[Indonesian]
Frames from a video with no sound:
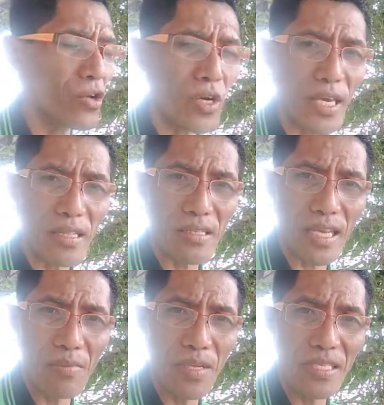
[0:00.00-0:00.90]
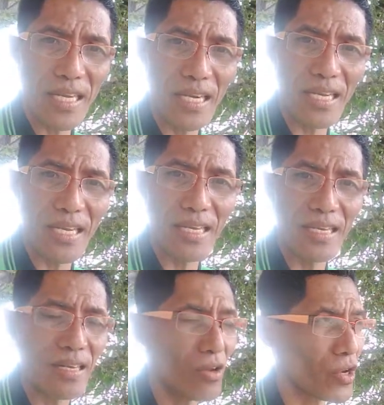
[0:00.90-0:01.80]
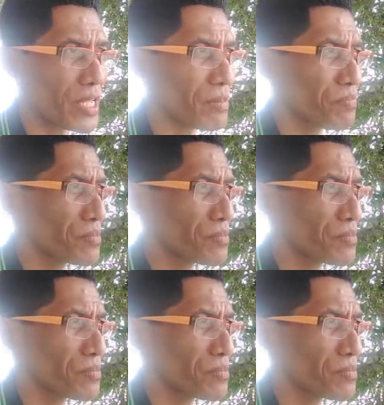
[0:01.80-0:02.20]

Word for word: loket saya mencari loket